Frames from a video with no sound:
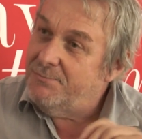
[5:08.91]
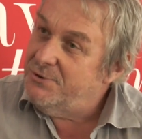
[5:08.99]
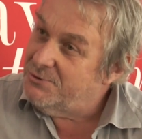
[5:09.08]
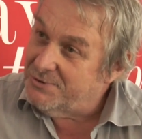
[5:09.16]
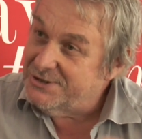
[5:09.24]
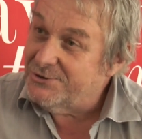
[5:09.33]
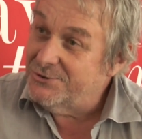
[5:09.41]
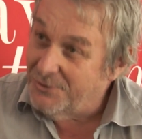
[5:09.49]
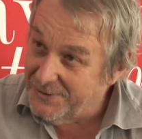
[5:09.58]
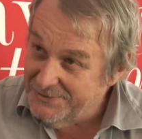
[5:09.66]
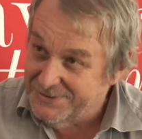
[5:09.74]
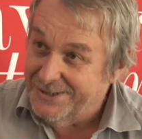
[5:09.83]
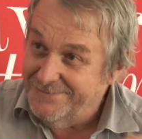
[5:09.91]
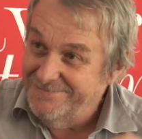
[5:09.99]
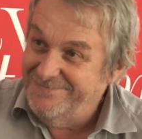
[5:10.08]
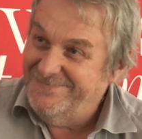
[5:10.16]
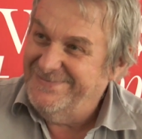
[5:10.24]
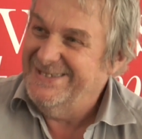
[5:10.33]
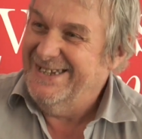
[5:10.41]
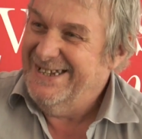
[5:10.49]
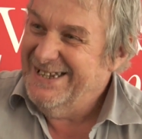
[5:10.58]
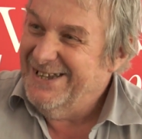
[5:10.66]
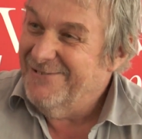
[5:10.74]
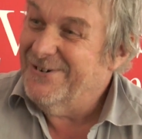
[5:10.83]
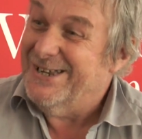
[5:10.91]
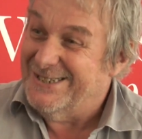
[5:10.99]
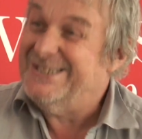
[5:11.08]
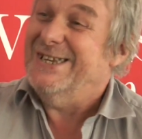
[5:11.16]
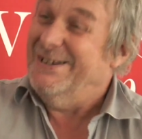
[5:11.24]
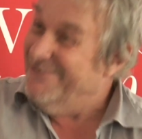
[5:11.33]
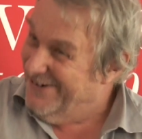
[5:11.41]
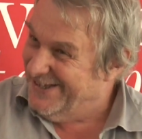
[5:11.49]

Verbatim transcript: plus ils ont des chances de réussir. Voilà, c'est